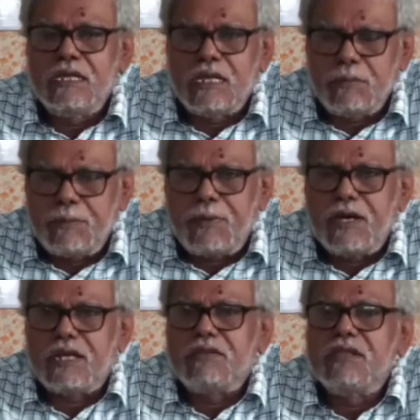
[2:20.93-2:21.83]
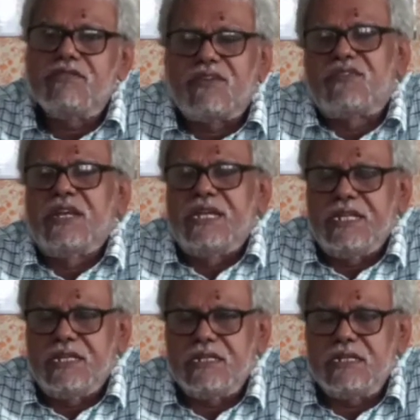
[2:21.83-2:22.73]
நம்ம பார்க்குறது வந்து வெஃப்ட்
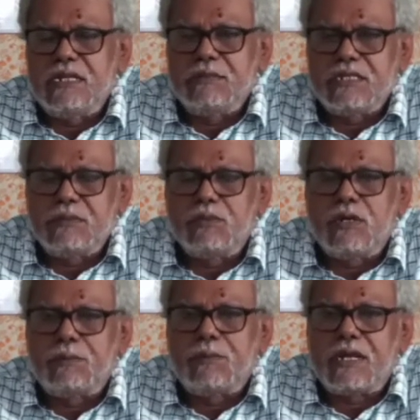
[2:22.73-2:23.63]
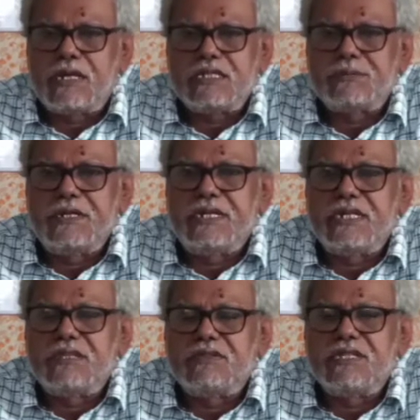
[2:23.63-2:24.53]
நெட்டிங் நம்ம திருப்பூரில் ப்ராக்டிஸ்
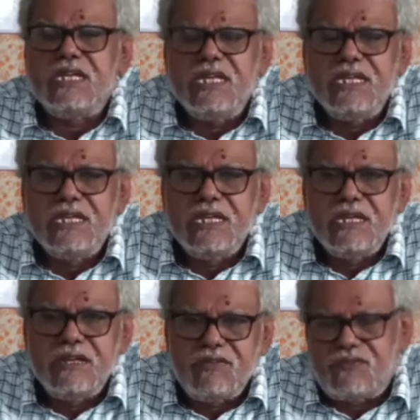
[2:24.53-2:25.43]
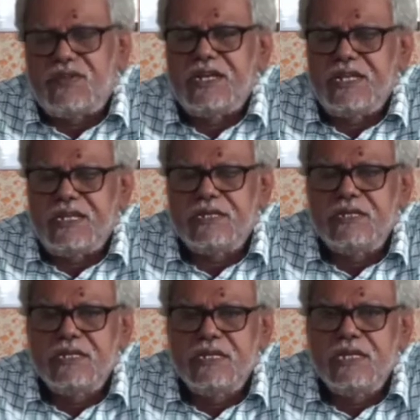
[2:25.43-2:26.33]
பண்ணிகிட்ருக்கிறது வந்து வெஃப்ட் நெட்டிங்
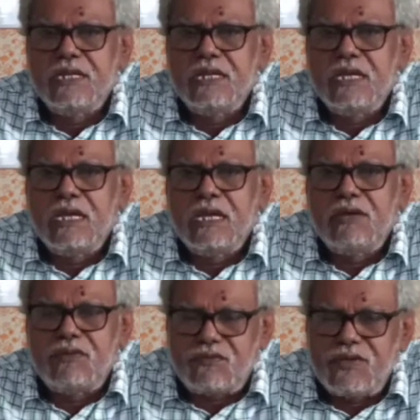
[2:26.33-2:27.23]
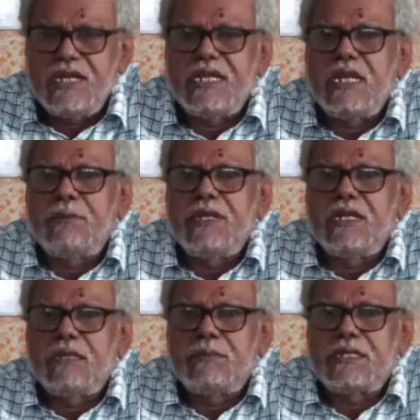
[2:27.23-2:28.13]
வெஃப்ட் நெட்டிங்
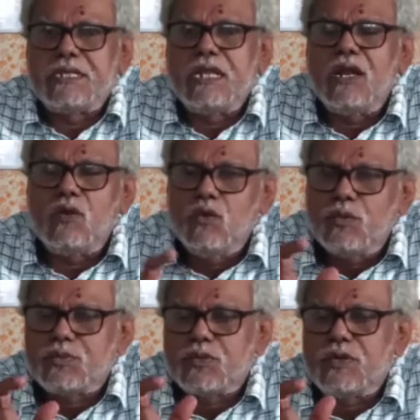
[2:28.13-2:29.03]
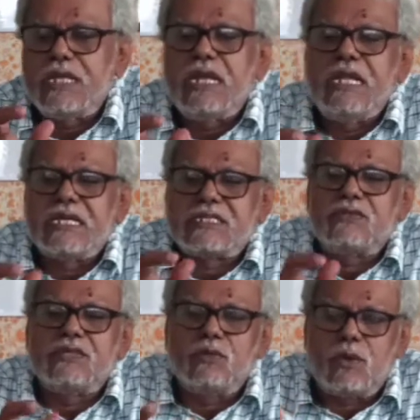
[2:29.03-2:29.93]
அப்படிங்கிறது பார்த்திங்கன்னா லூப்ஸுனுடைய லெக்ஸ்
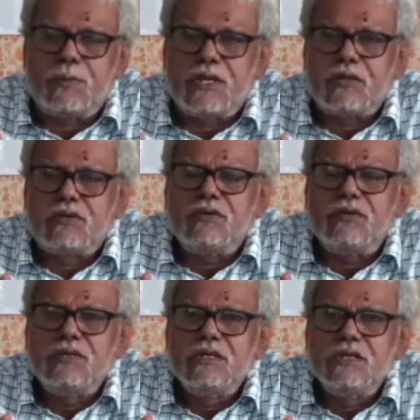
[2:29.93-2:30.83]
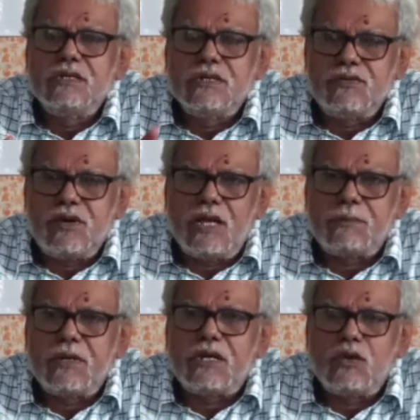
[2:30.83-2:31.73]
வந்து ஓப்பனாக இருக்கும்
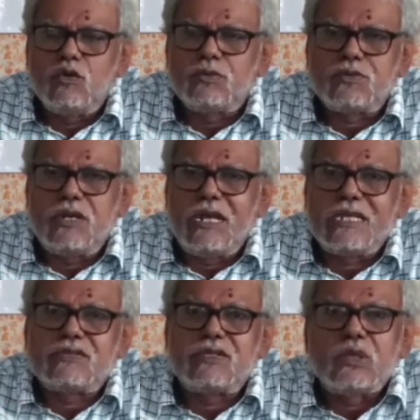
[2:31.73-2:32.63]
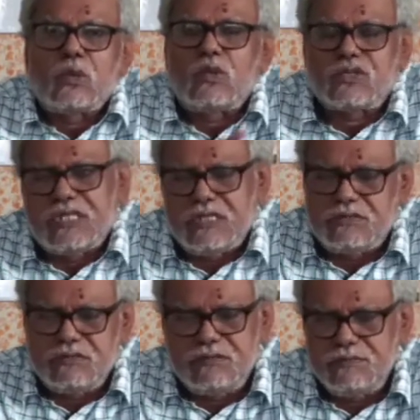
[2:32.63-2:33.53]
வார்ப் நட்டில் லூப்ஸ் லெக்ஸ் வந்து க்ளோஸ்
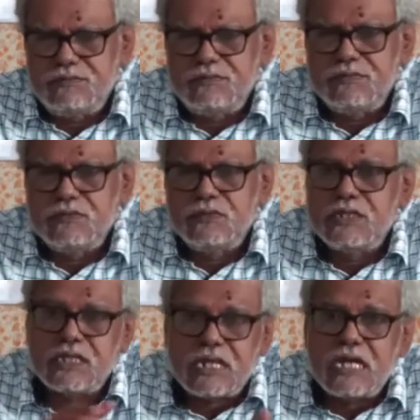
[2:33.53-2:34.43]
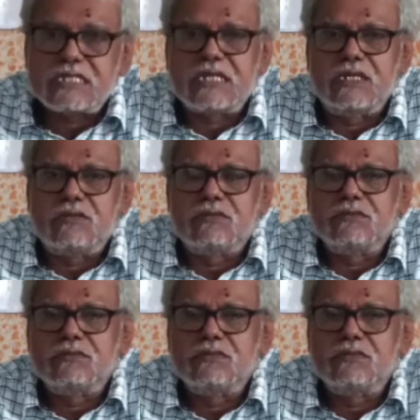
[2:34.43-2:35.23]
ஆகிருக்கும் கிராஸ் ஆகிருக்கும்